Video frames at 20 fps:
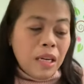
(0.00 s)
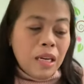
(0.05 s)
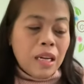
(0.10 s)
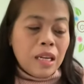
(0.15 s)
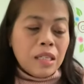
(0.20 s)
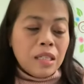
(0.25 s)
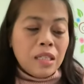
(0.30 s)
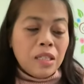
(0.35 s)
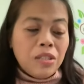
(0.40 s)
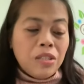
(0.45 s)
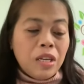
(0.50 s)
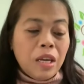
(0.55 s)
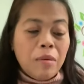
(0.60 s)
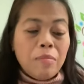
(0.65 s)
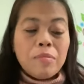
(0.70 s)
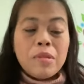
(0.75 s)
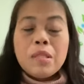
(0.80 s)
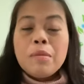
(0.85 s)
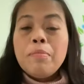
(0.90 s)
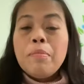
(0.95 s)
nila si
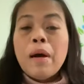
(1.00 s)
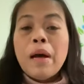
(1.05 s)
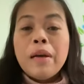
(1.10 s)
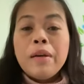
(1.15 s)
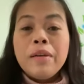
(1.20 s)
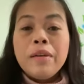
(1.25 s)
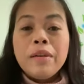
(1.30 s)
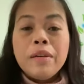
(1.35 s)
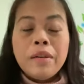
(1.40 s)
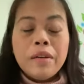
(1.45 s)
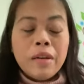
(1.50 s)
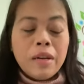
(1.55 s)
James Bond.